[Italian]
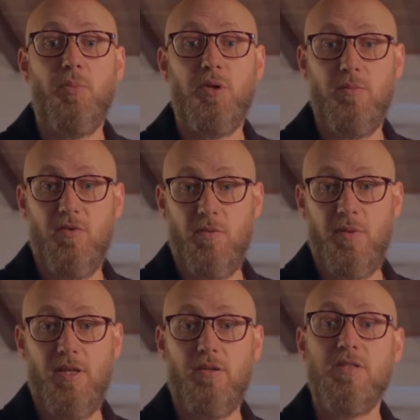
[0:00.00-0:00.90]
un po' di
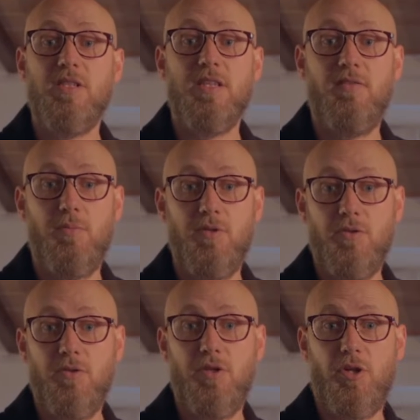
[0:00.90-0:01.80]
movimento senza aver
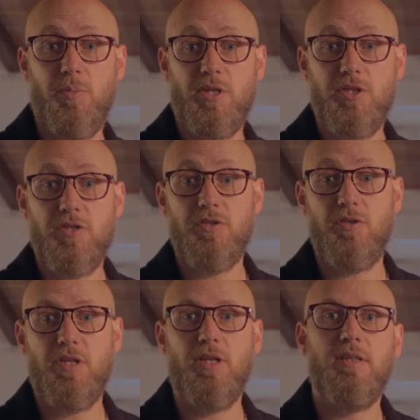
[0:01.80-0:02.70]
bisogno di troppi
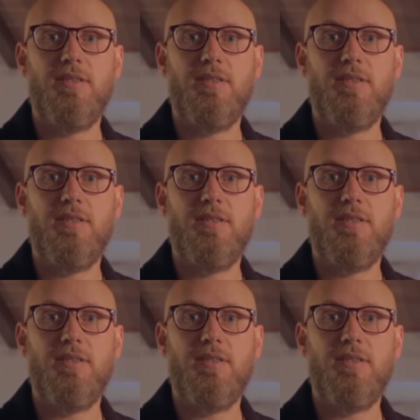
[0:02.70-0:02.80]
accessori,